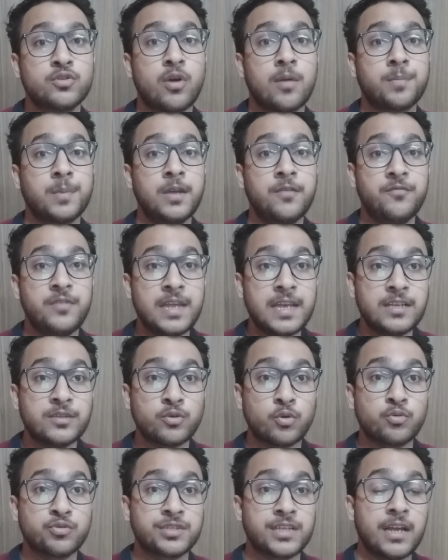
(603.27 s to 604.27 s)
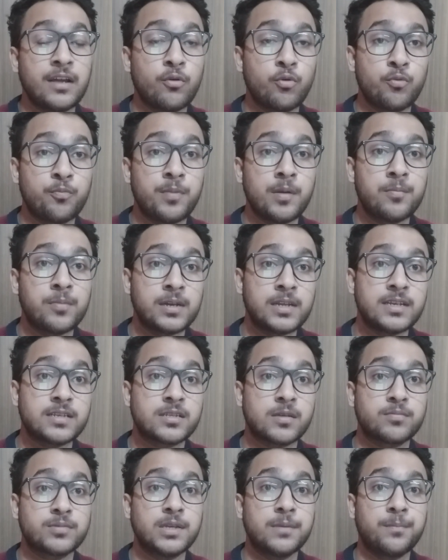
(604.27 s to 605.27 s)
जो आपकी वीक जोन्स हैं उन पर बल्कि
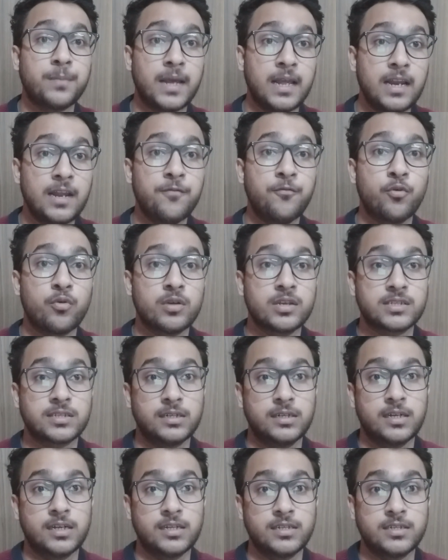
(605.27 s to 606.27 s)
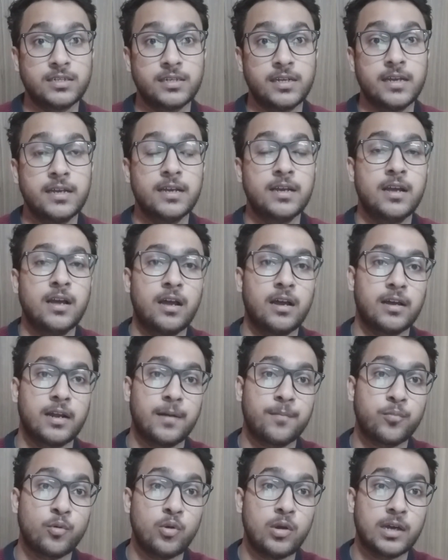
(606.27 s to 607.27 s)
सबसे पहले फोकस करना चाहिए अगर
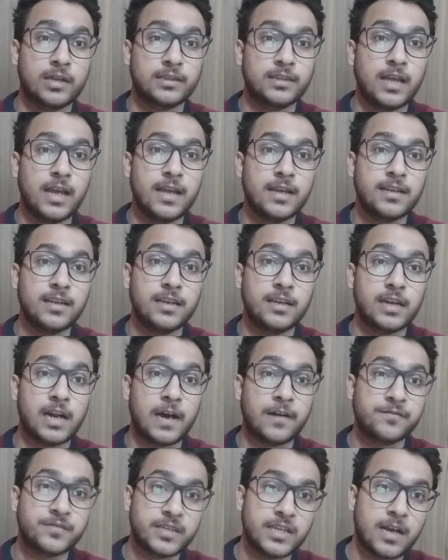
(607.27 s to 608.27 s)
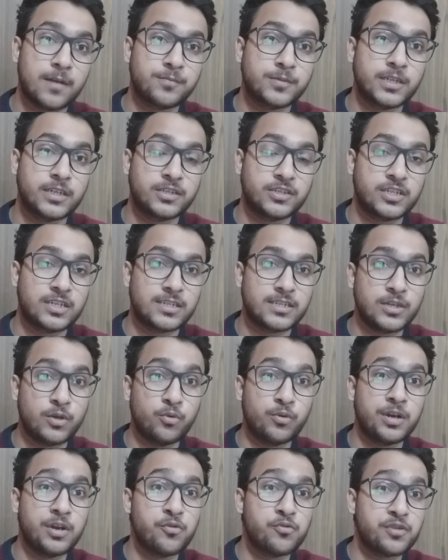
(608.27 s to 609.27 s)
आपको लगता है कि ग्राफ्स के आपसे अच्छे से
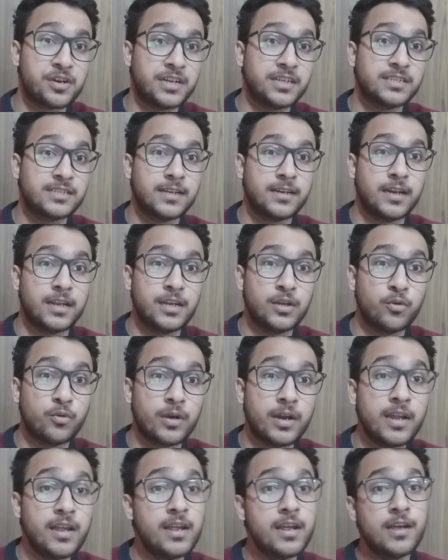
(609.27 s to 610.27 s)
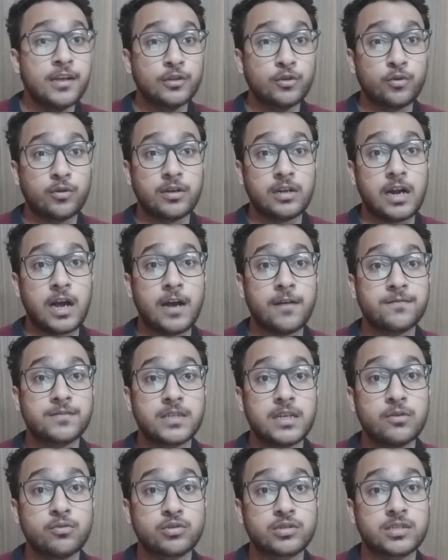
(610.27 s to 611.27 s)
हो रहे हैं और ट्रीज के नहीं हो रहे तो ग्राफ्स
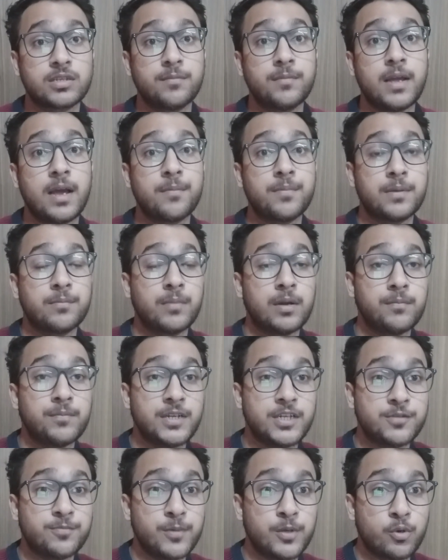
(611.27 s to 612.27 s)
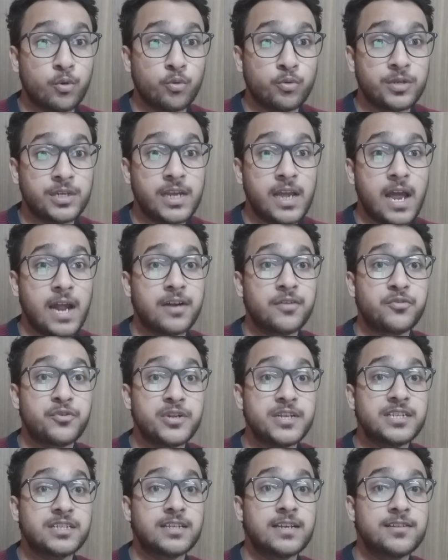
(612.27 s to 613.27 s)
के उस समय आप एक बार बीच में रोकिए एंड
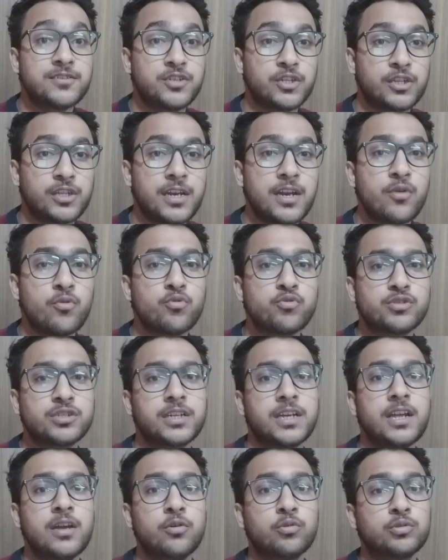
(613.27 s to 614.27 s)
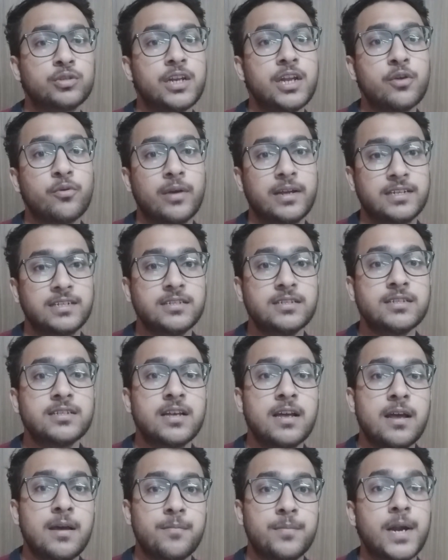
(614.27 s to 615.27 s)
ट्रीज के जितने हो सके उतने क्वेश्चन
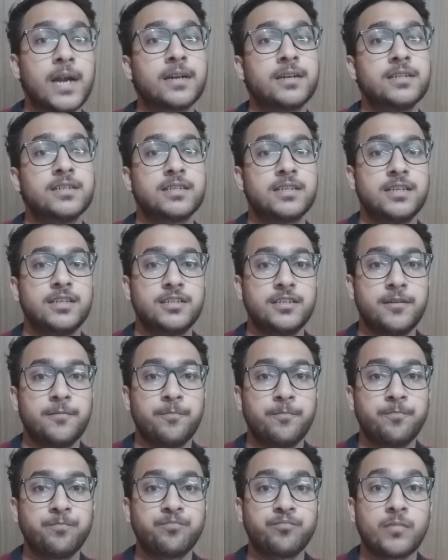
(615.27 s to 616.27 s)
प्रैक्टिस कीजिए